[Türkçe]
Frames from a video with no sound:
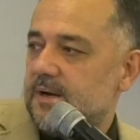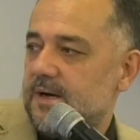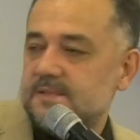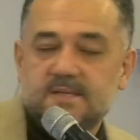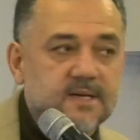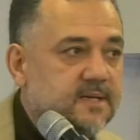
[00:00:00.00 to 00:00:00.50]

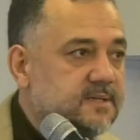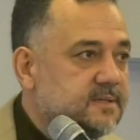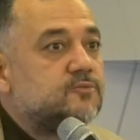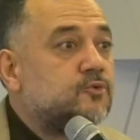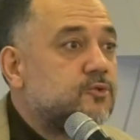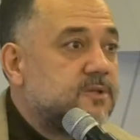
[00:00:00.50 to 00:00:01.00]
Hatay,
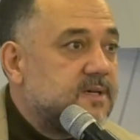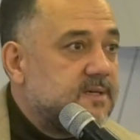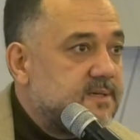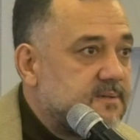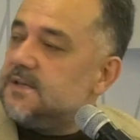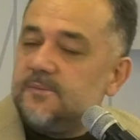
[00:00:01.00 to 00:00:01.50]

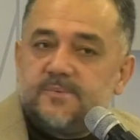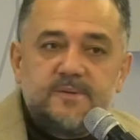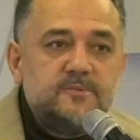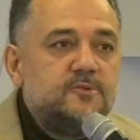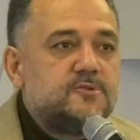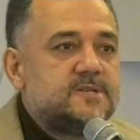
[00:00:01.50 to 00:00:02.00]
Nurdağı.
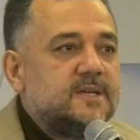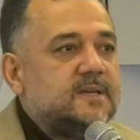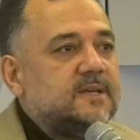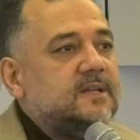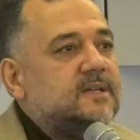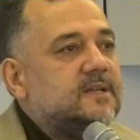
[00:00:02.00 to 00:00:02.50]
Depremin
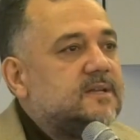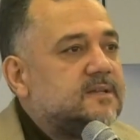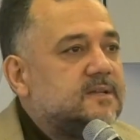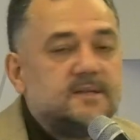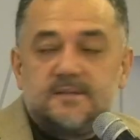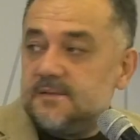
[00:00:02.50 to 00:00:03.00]
yüksek
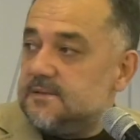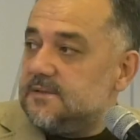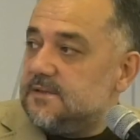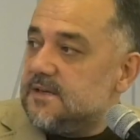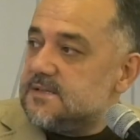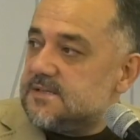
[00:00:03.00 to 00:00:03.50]
illerinden
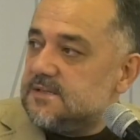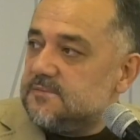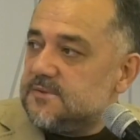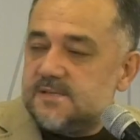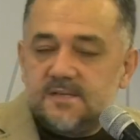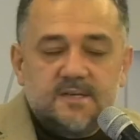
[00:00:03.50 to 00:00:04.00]

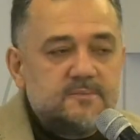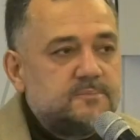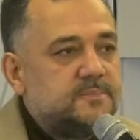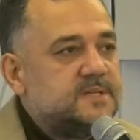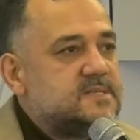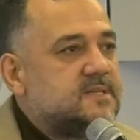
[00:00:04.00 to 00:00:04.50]
yazdığımızda
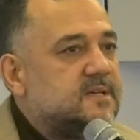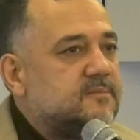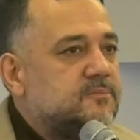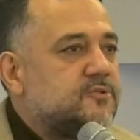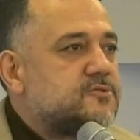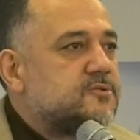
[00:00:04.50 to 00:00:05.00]
biz
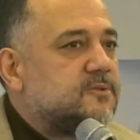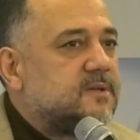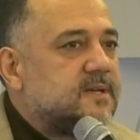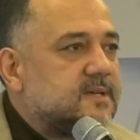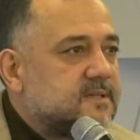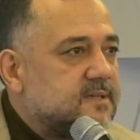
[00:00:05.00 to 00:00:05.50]
de Bursa
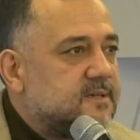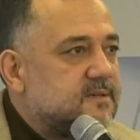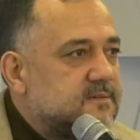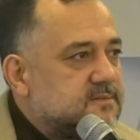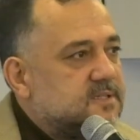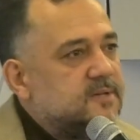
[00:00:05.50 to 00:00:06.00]
olarak
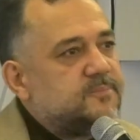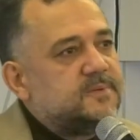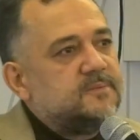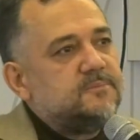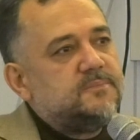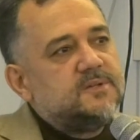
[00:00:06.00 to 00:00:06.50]
da
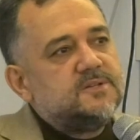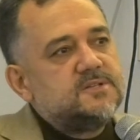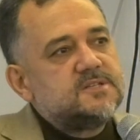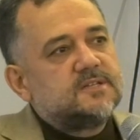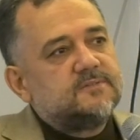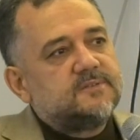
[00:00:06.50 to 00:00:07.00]
deprem
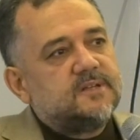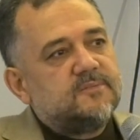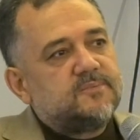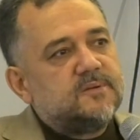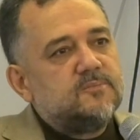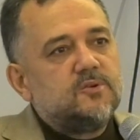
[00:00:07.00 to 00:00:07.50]
birinci sınıf
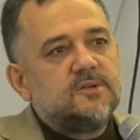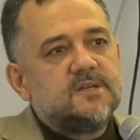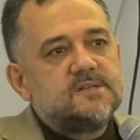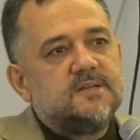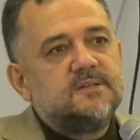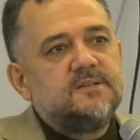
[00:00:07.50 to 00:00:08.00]
deprem
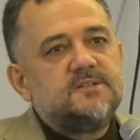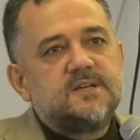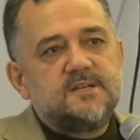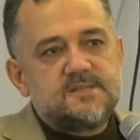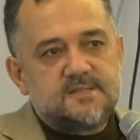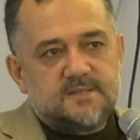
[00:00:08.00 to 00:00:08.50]
bölgelerinin
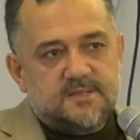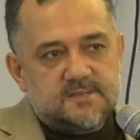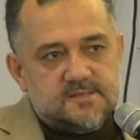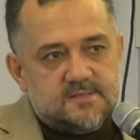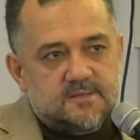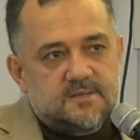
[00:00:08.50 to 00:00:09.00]

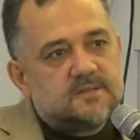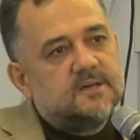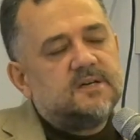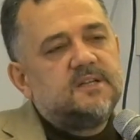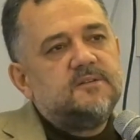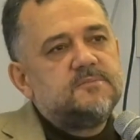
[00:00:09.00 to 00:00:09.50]
içerisindeyiz.
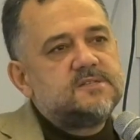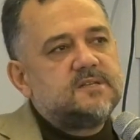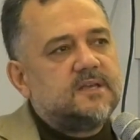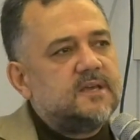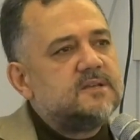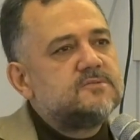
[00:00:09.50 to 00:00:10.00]

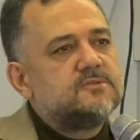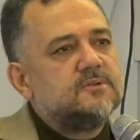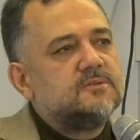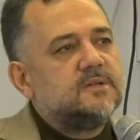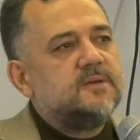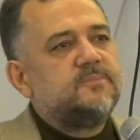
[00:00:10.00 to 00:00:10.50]
Tarihimizdeki en
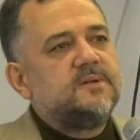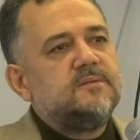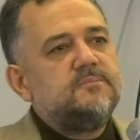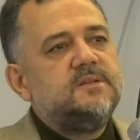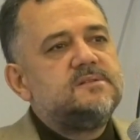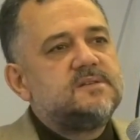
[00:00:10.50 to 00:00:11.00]
son
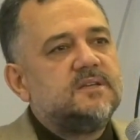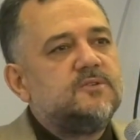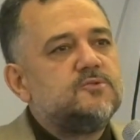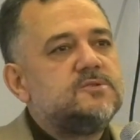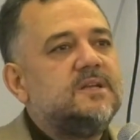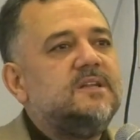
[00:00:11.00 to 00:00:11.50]
deprem
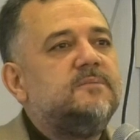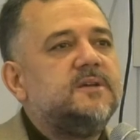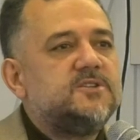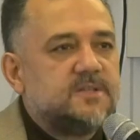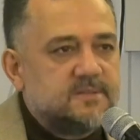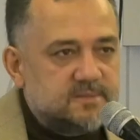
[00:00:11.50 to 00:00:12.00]

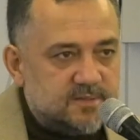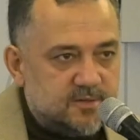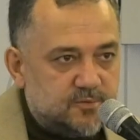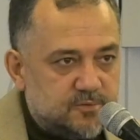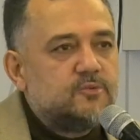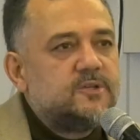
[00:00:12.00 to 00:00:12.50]
1855 yılında
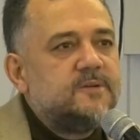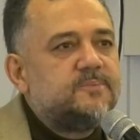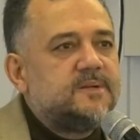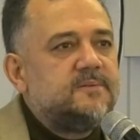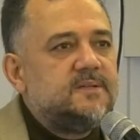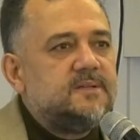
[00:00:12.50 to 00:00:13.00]
oldu. Bu
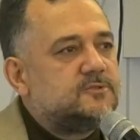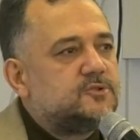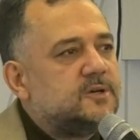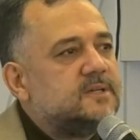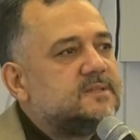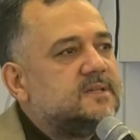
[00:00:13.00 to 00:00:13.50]
depremin
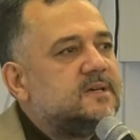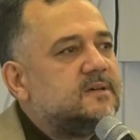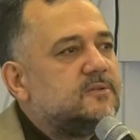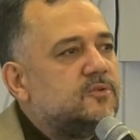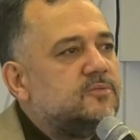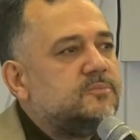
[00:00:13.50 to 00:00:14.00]
şu
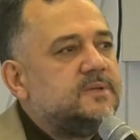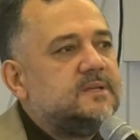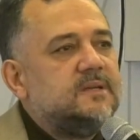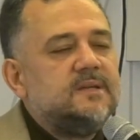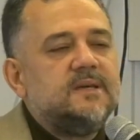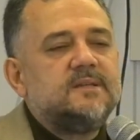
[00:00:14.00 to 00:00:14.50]
anda 11
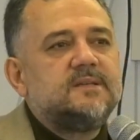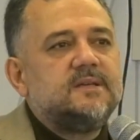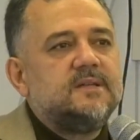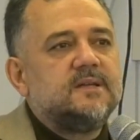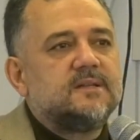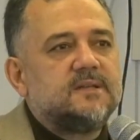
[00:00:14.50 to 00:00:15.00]
ili
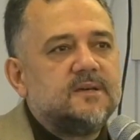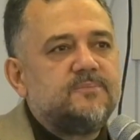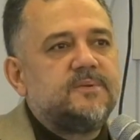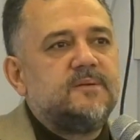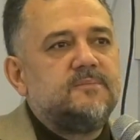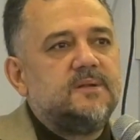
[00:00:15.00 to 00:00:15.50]
etkileyen
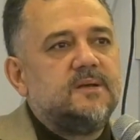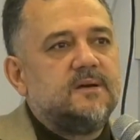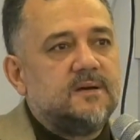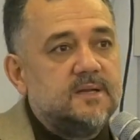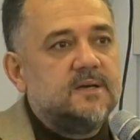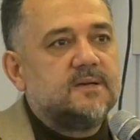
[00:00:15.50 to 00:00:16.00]

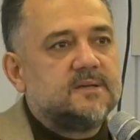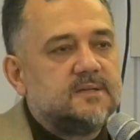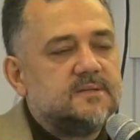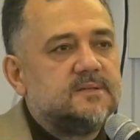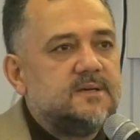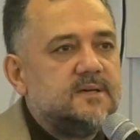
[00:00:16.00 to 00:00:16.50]
depremle
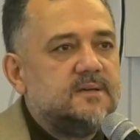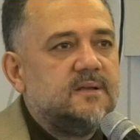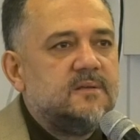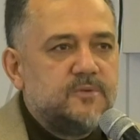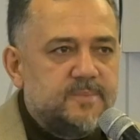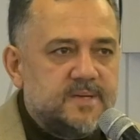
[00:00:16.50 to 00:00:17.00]
alakalı da
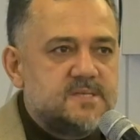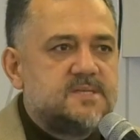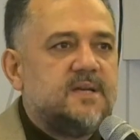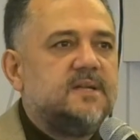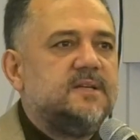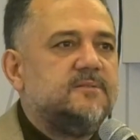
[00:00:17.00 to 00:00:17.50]
bir
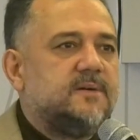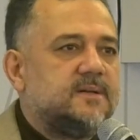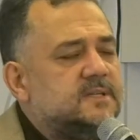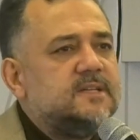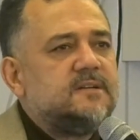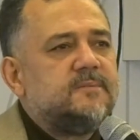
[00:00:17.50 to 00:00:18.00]
benzerliği var.
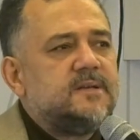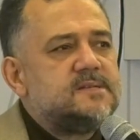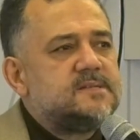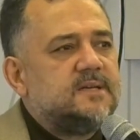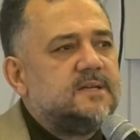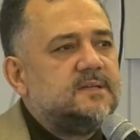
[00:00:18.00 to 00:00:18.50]
Nedir
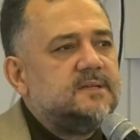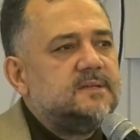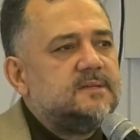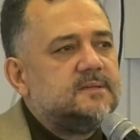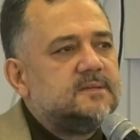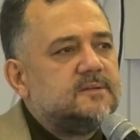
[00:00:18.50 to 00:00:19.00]

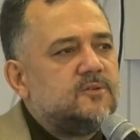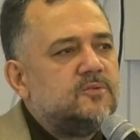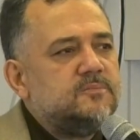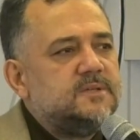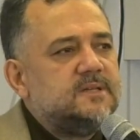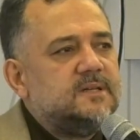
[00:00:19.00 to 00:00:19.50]
benzerliği?
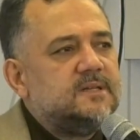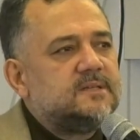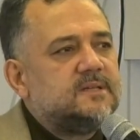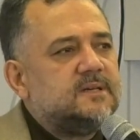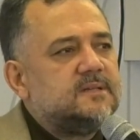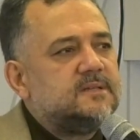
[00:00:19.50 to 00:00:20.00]
11 ee, ili
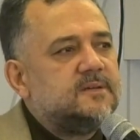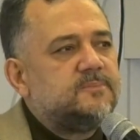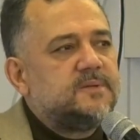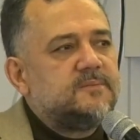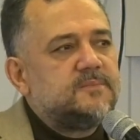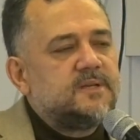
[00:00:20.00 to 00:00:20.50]
etkileyen
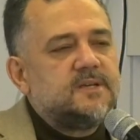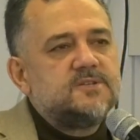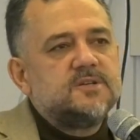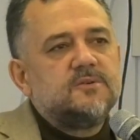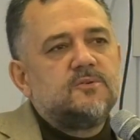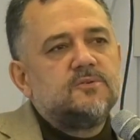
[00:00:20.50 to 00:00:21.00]
depremde
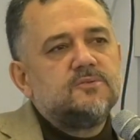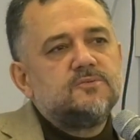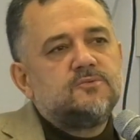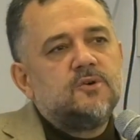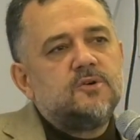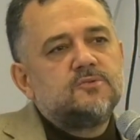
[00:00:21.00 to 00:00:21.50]
gece
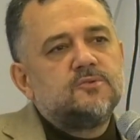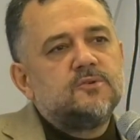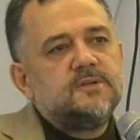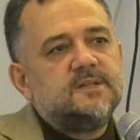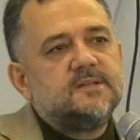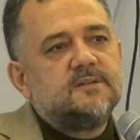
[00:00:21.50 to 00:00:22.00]

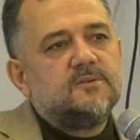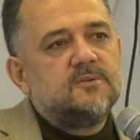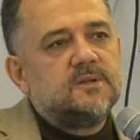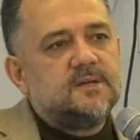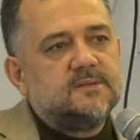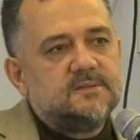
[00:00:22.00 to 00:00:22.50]
14-17'de
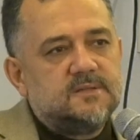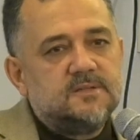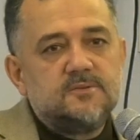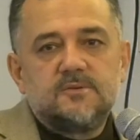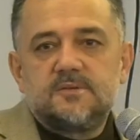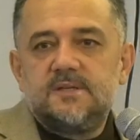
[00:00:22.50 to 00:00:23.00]
olan
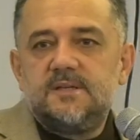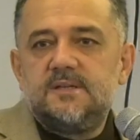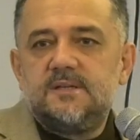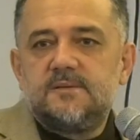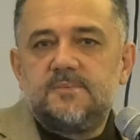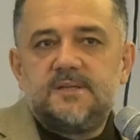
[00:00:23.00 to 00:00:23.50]

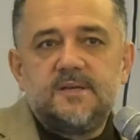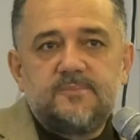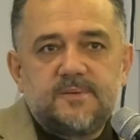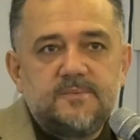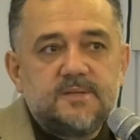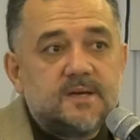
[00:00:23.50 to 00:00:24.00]
7.7'lik bir
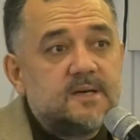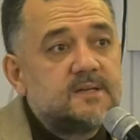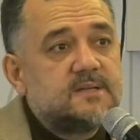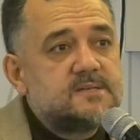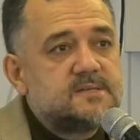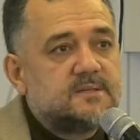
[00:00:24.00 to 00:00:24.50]
depremin
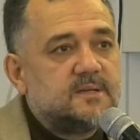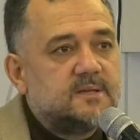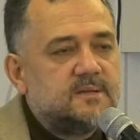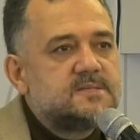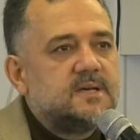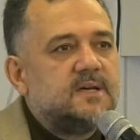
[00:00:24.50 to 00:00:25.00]

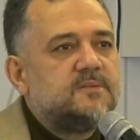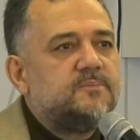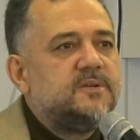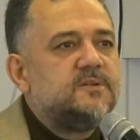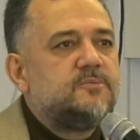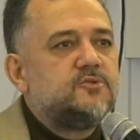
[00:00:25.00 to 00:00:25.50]
arkasından
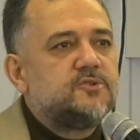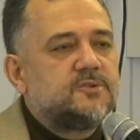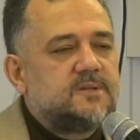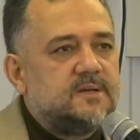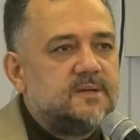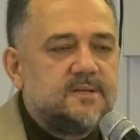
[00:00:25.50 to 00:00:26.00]
saat
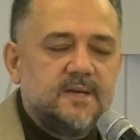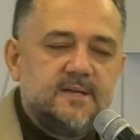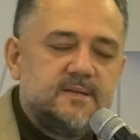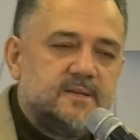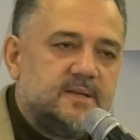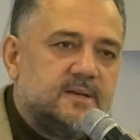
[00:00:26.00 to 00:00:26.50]
1.30'da
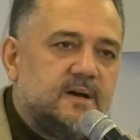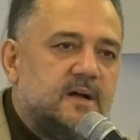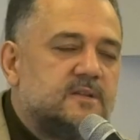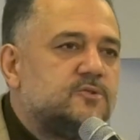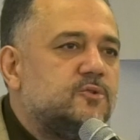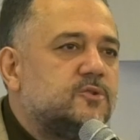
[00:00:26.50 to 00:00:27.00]
yani
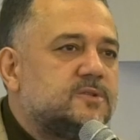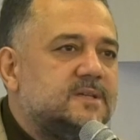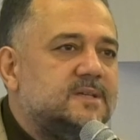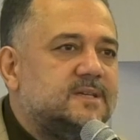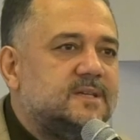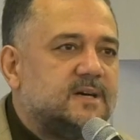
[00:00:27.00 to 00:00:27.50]

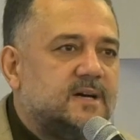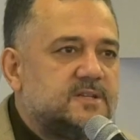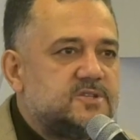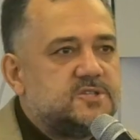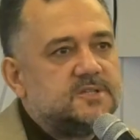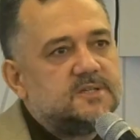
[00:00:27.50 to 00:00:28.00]
6.2 e,
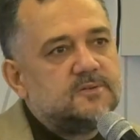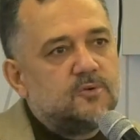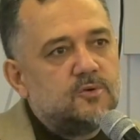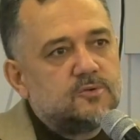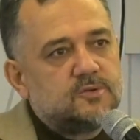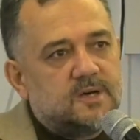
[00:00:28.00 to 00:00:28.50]
artçı
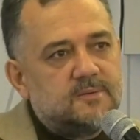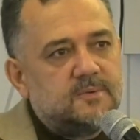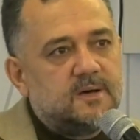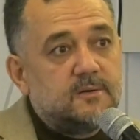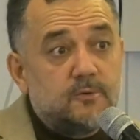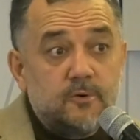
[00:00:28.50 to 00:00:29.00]
oldu
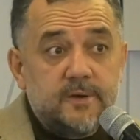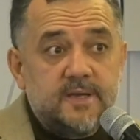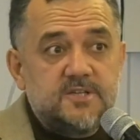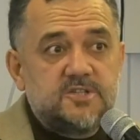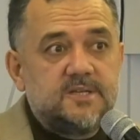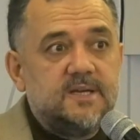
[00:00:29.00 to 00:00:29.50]
ama o
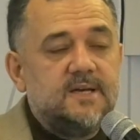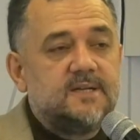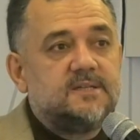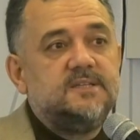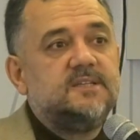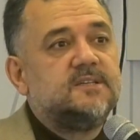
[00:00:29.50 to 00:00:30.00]
eş
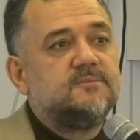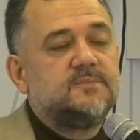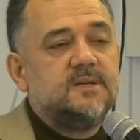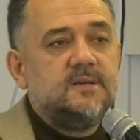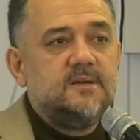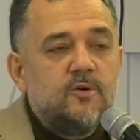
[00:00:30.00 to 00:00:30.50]
değerde
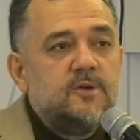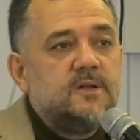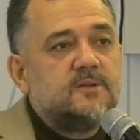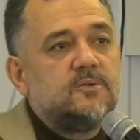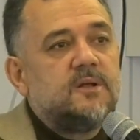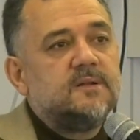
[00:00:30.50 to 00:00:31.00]
yıkımda
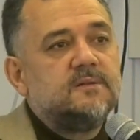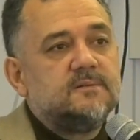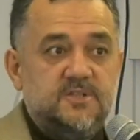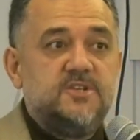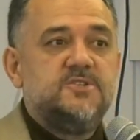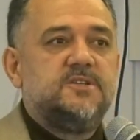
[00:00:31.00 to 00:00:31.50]
öğlen olan
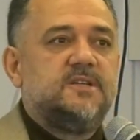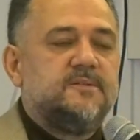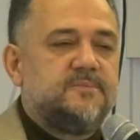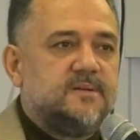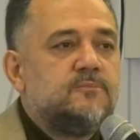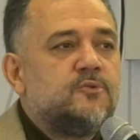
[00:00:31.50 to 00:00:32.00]
ikinci deprem.